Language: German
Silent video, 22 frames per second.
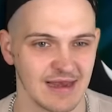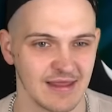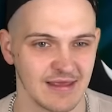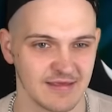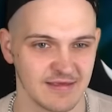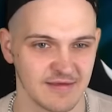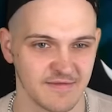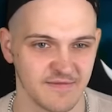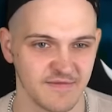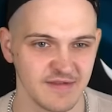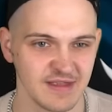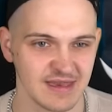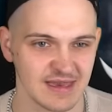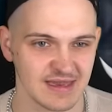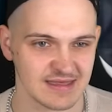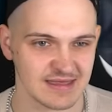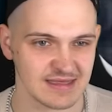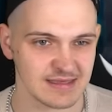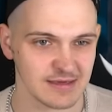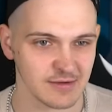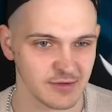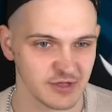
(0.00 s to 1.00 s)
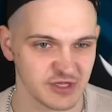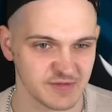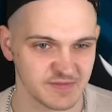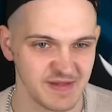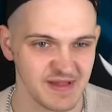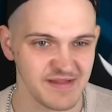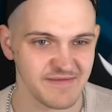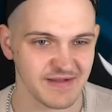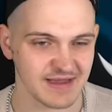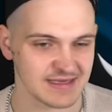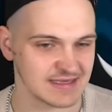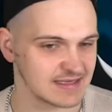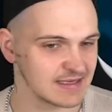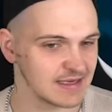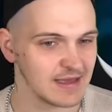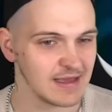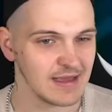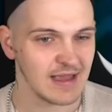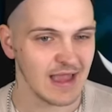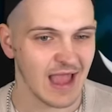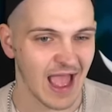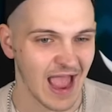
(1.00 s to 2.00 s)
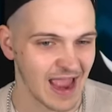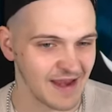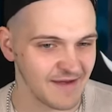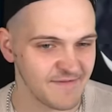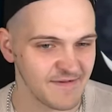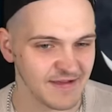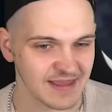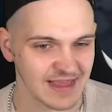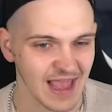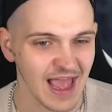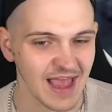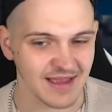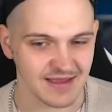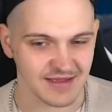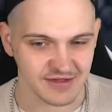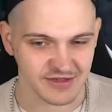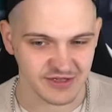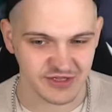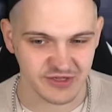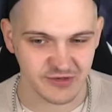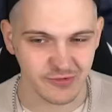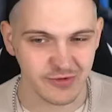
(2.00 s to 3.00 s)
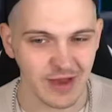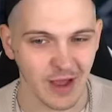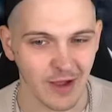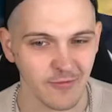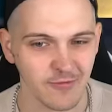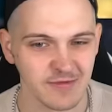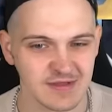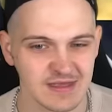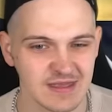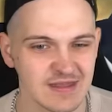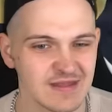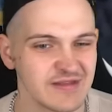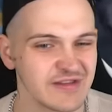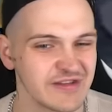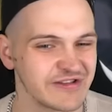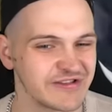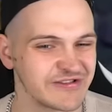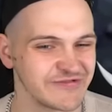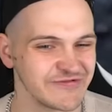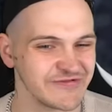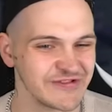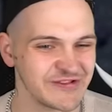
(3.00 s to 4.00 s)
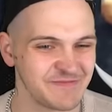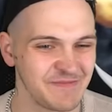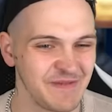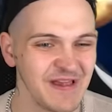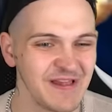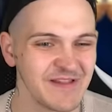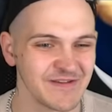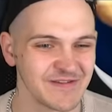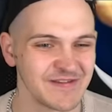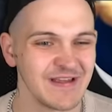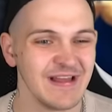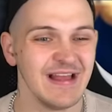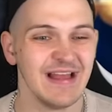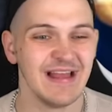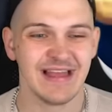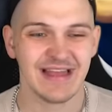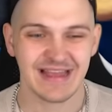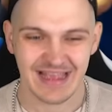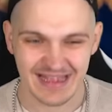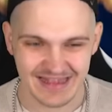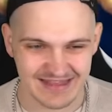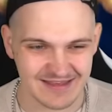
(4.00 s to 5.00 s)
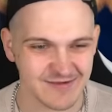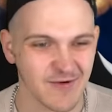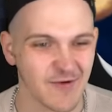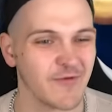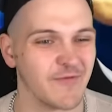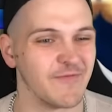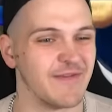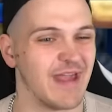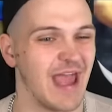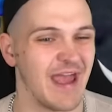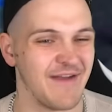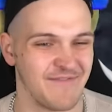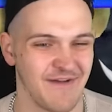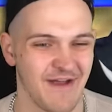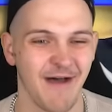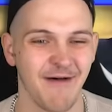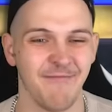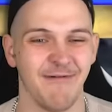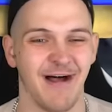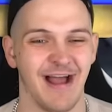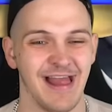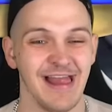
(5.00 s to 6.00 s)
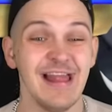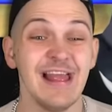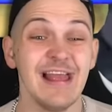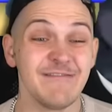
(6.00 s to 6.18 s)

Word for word: Also ich finde, das ist auch ein Spiel, was einfach, ja, schön aussieht und sich schön spielt. Und jetzt gucken wir einfach mal.